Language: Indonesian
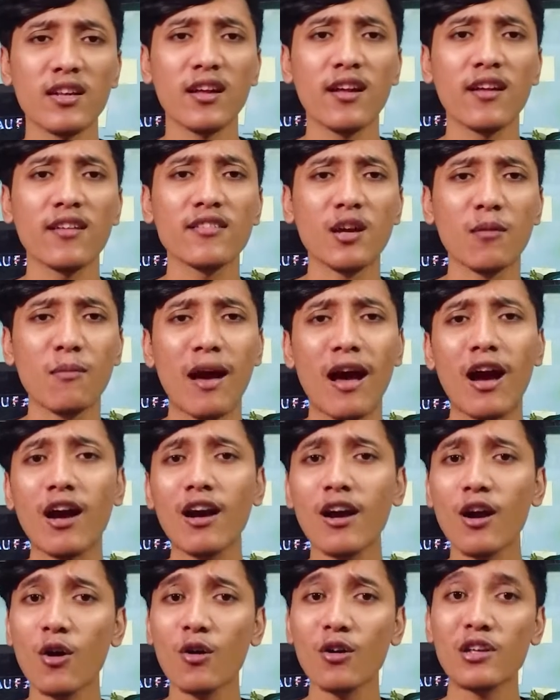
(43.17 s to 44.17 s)
yang ditanyain sama
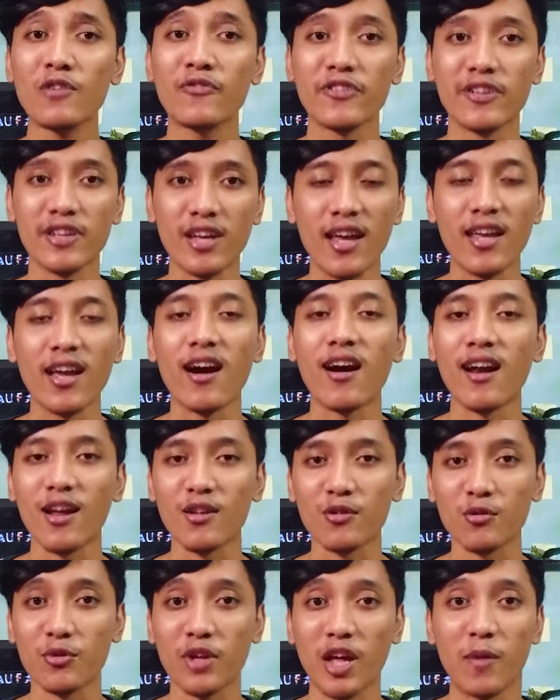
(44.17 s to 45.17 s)
Kak Olivia yang
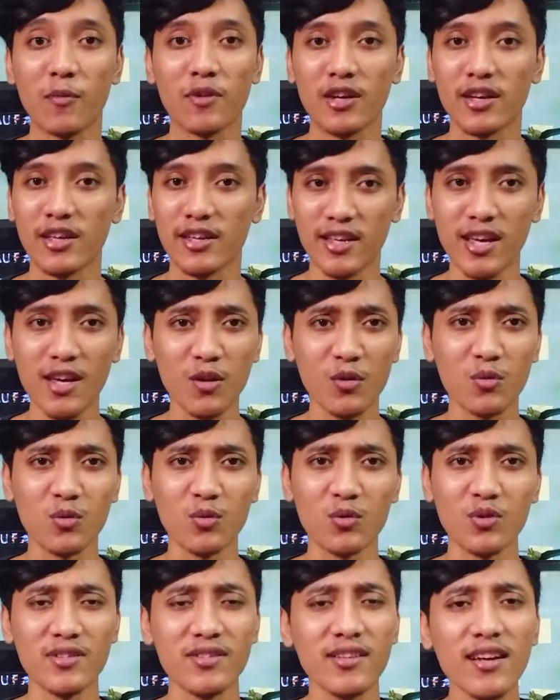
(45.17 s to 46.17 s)
langsung DM ke IG
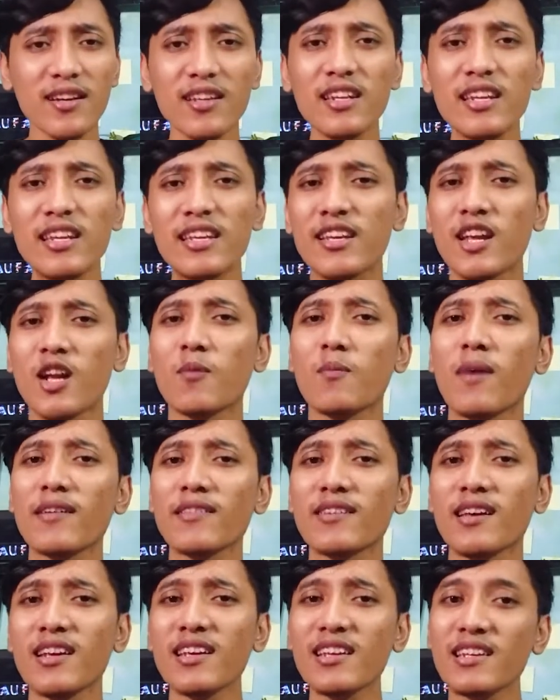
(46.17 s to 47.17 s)
ku, jadi di Grand
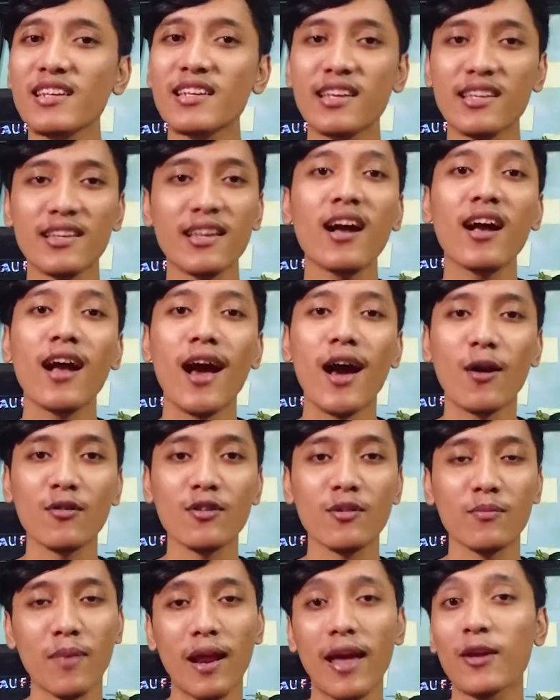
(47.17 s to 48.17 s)
Bazaar ini kita nggak
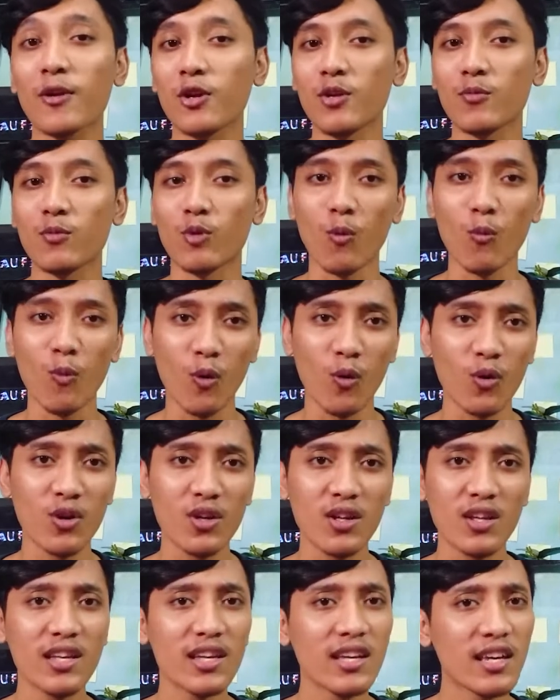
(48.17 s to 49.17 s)
harus apply kode promo.
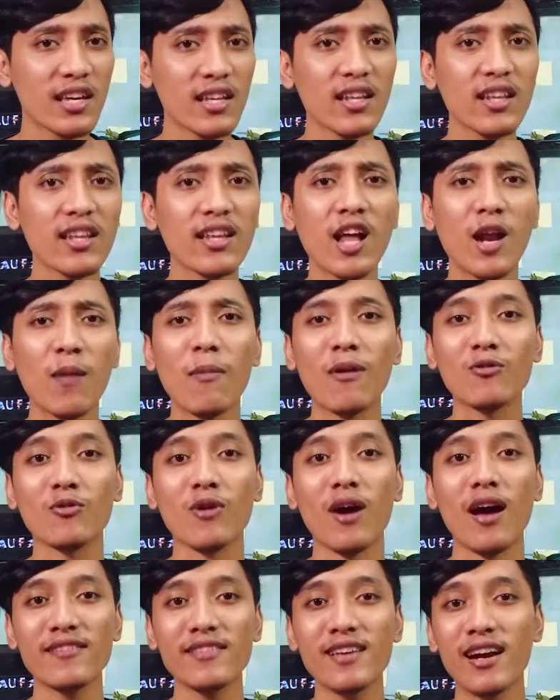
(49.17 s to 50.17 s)
Kita tinggal
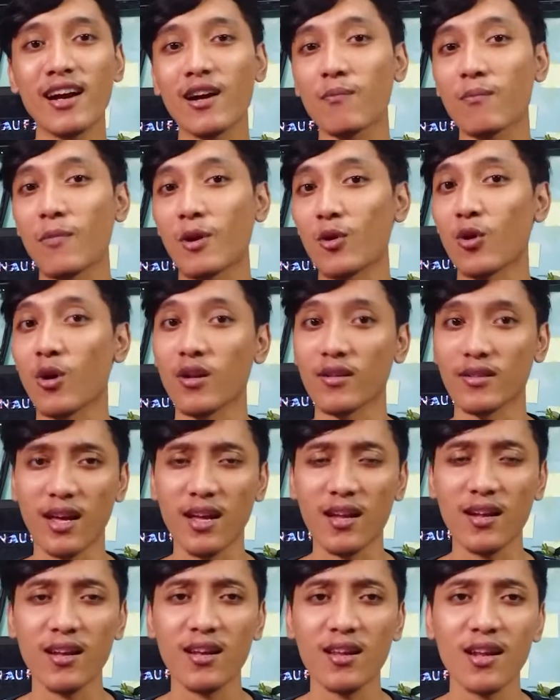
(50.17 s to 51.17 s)
masuk aja ke menu
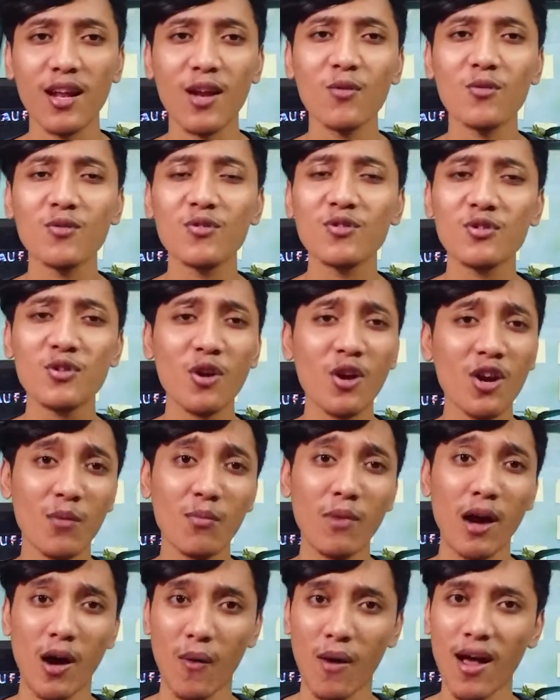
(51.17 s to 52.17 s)
hotel, lalu scroll
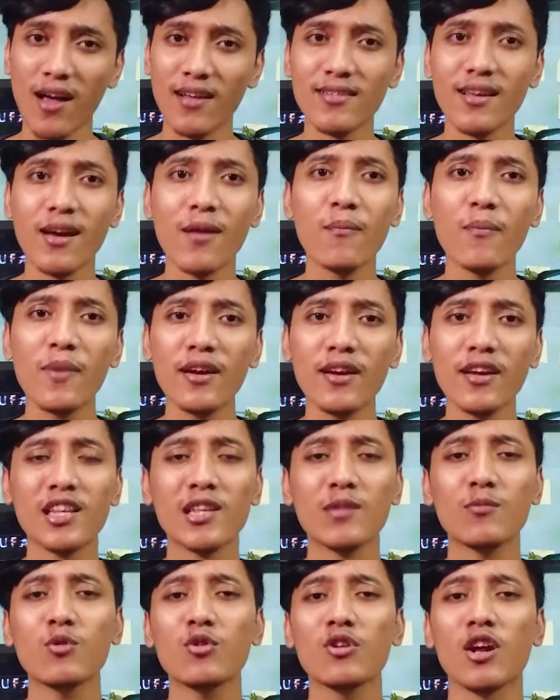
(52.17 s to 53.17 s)
ke bawah sampai
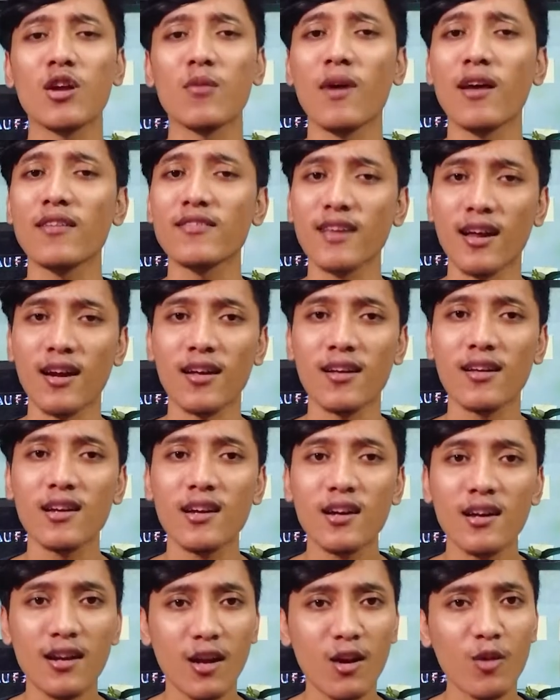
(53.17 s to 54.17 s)
ketemu Grand Bazaar.
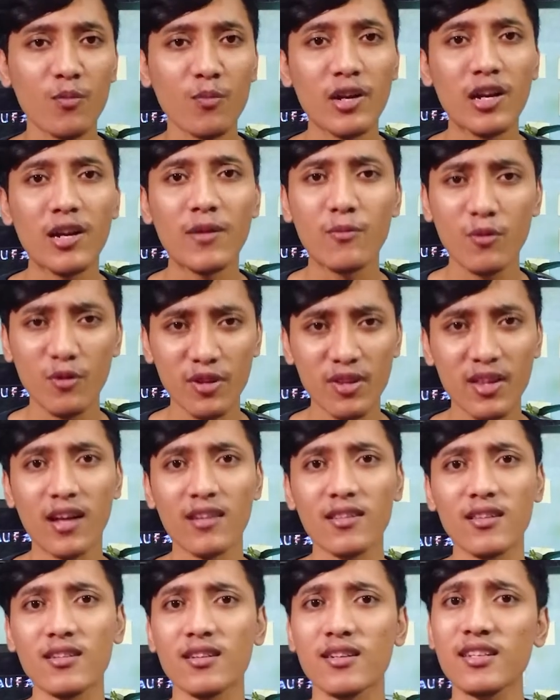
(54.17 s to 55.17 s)
Lalu pilih bus
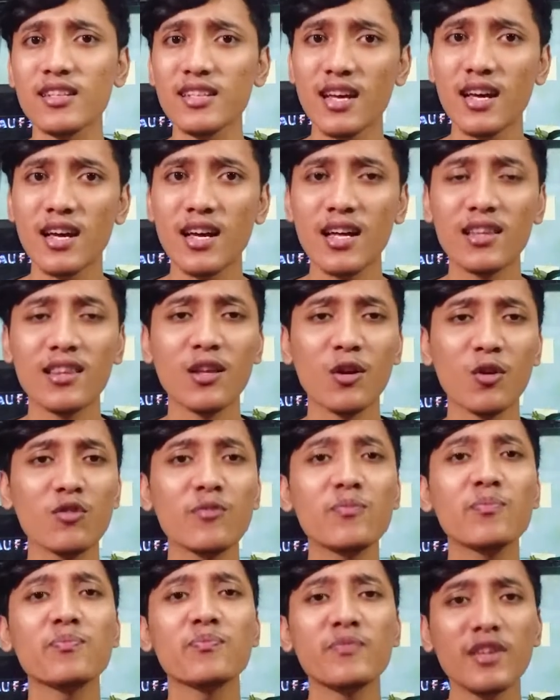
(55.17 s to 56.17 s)
yang tersedia,
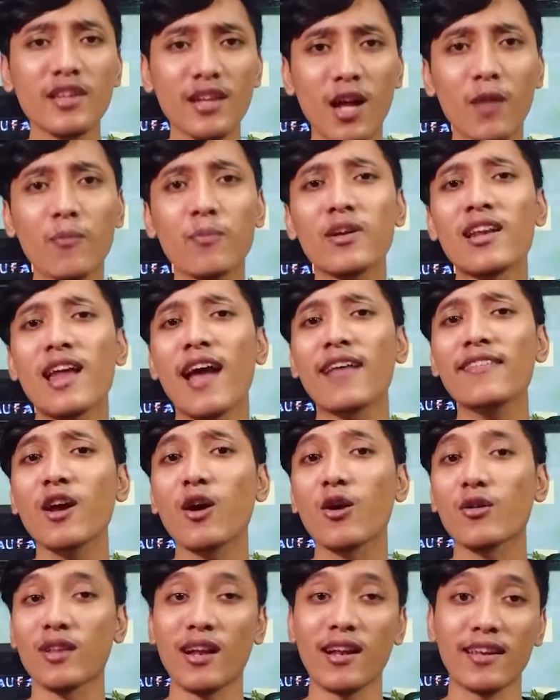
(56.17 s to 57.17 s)
terus tinggal pilih
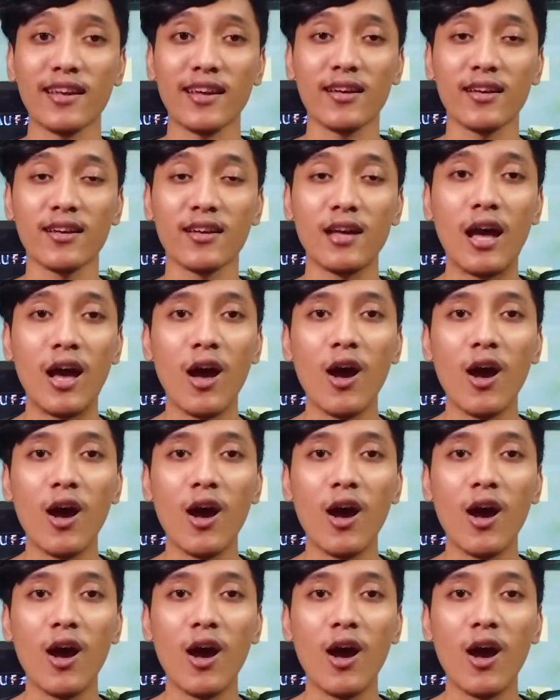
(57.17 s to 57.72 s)
aja hotelnya.